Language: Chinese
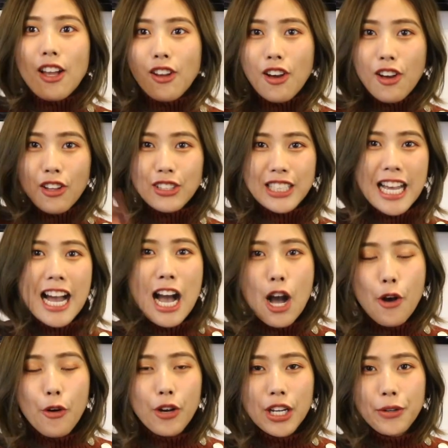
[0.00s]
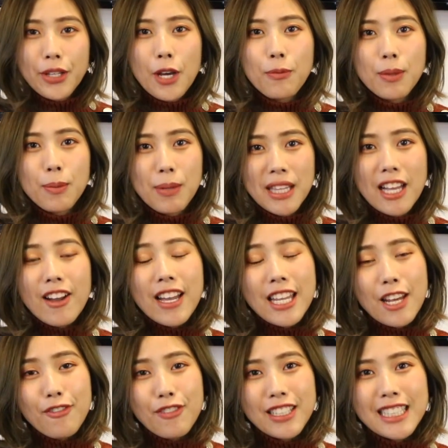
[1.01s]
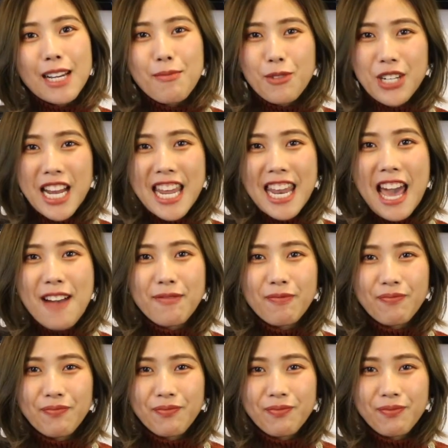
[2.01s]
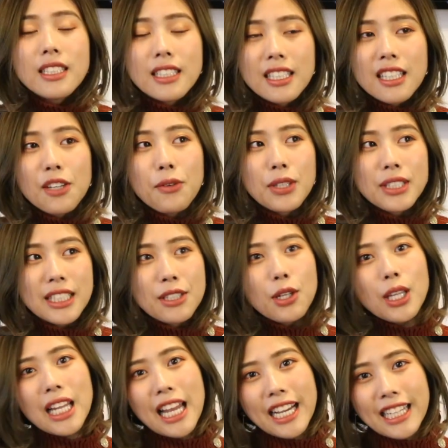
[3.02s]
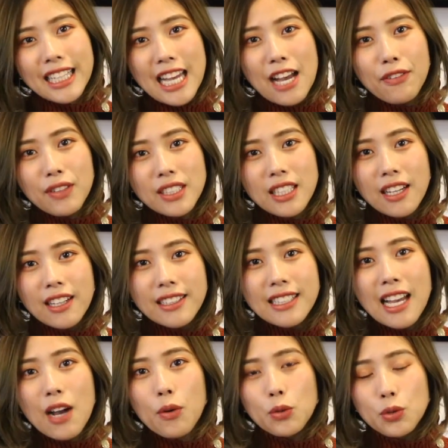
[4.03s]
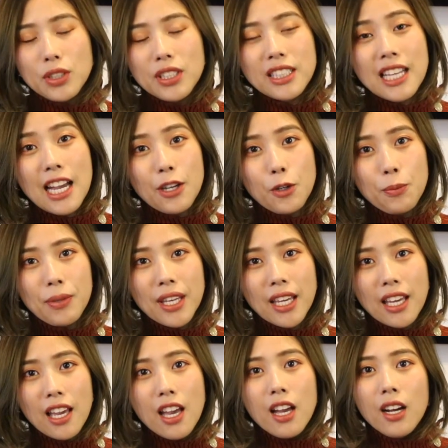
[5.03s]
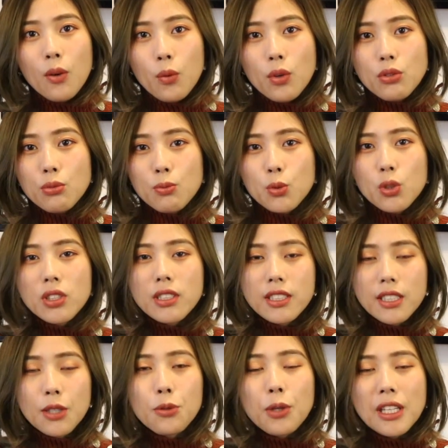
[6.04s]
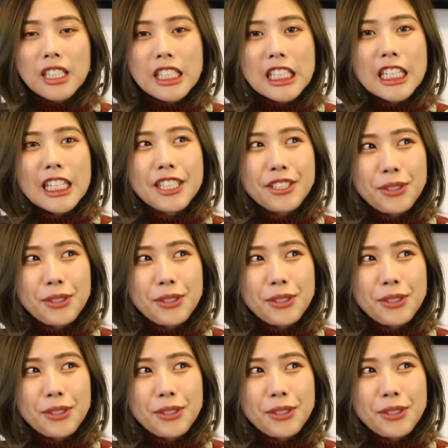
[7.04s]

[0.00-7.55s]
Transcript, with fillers: Hello Hello，大家好，欢迎回到我们的频道黑狼肥皂我是 e l l a 今天呢，我简短的来给大家分享一下我最近的爱用品。为什么说是简短的呢？